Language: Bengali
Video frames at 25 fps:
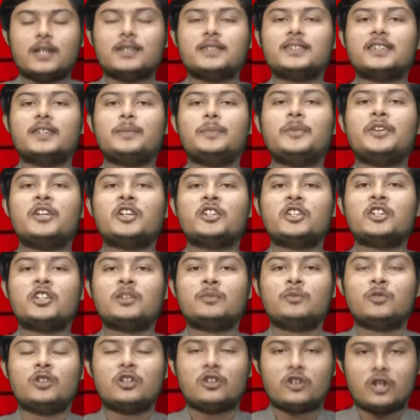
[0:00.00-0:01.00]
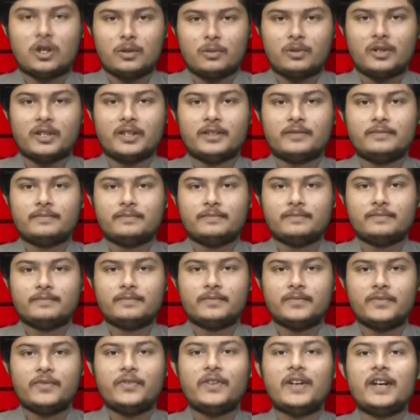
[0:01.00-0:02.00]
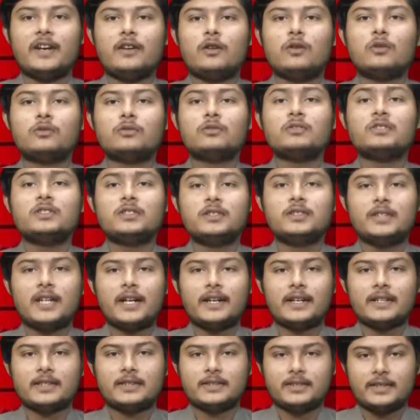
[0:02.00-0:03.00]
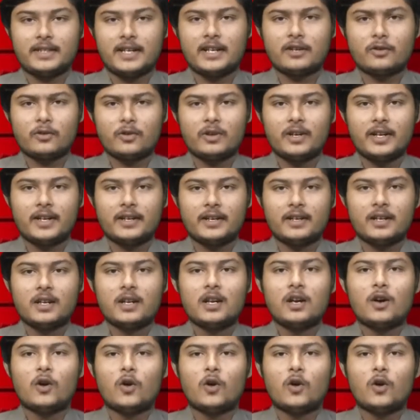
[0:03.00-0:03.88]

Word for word: আসছি বিনোদনমূলক খবরে ফের নতুন স্ট্যাটাস শেয়ার করলেন